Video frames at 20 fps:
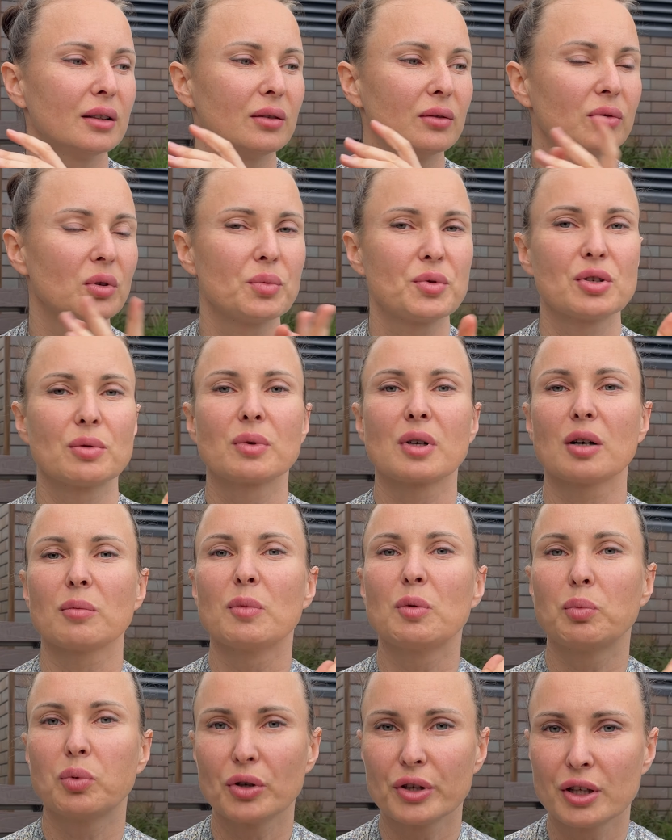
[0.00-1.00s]
В общем, как
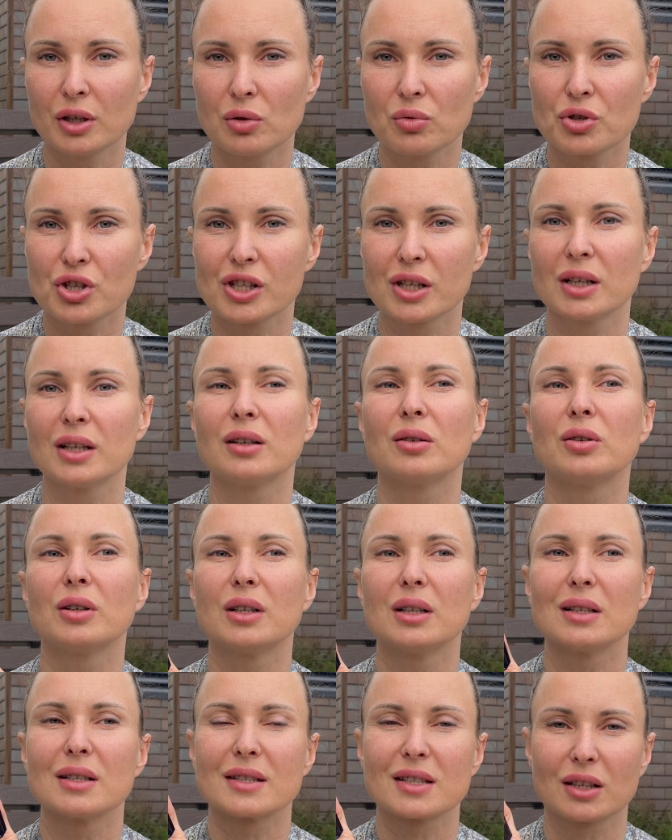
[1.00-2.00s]
мы поняли уже,
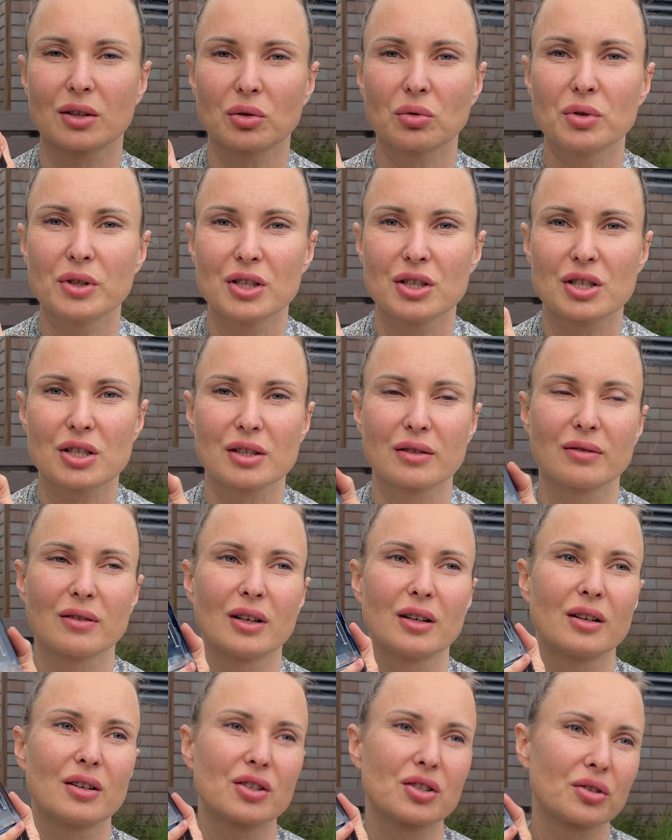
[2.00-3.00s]

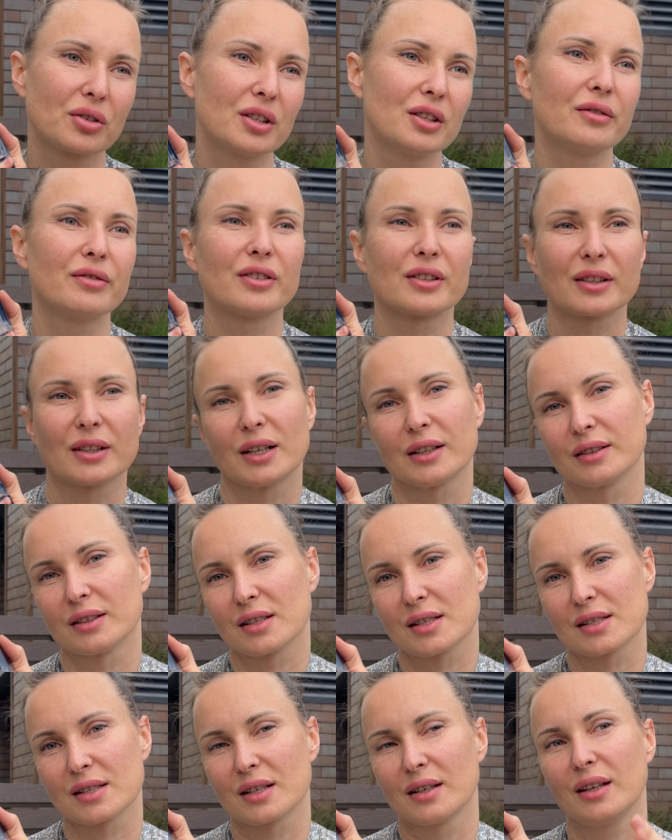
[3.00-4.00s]
сотрудничество Жорди
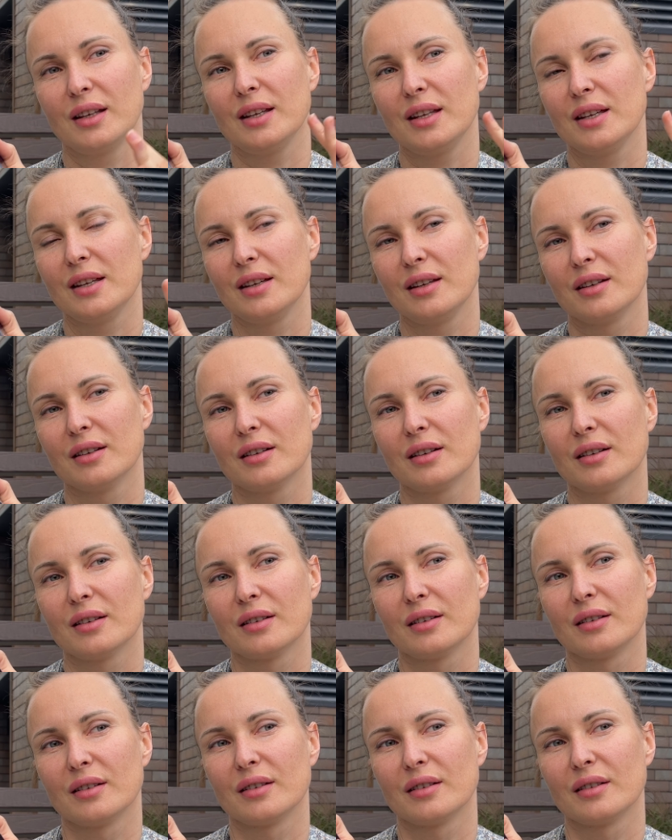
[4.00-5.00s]
Фернандеса и
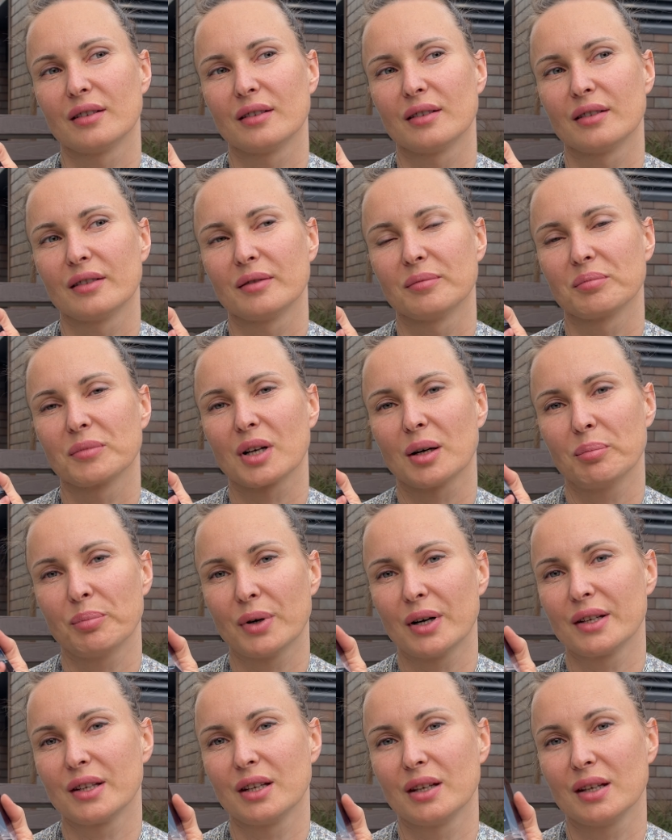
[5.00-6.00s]
э,
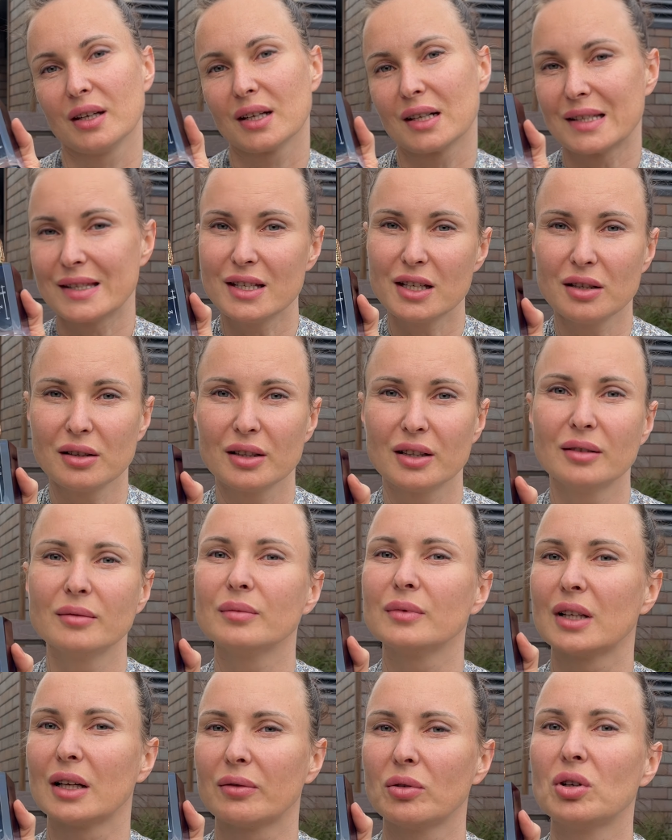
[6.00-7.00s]
компании Экснила
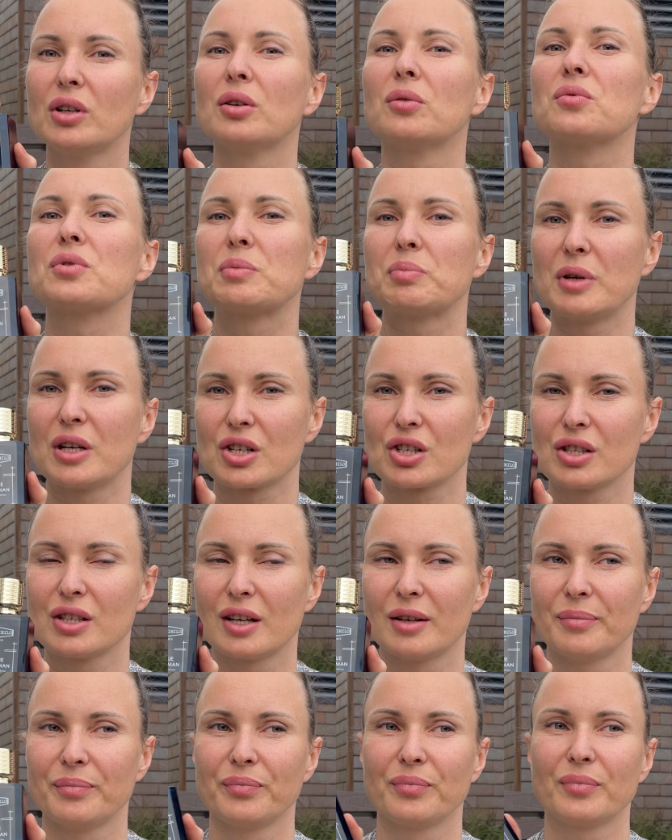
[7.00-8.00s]
довольно успешное.